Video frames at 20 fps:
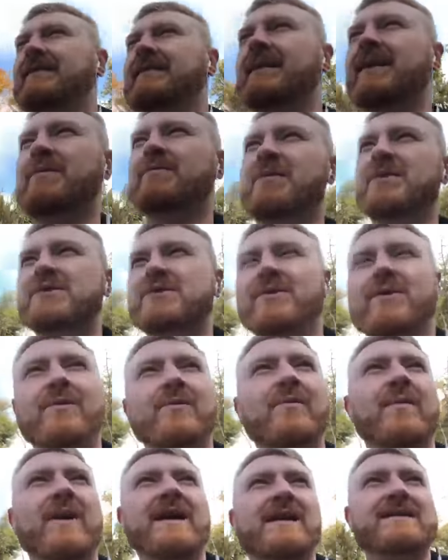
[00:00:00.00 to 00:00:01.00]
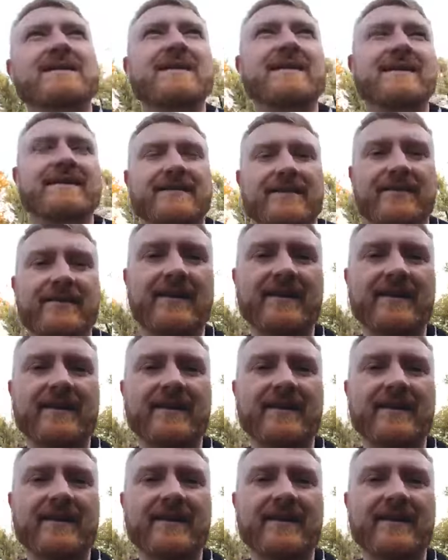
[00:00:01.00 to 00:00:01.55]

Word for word: Я обошел партии,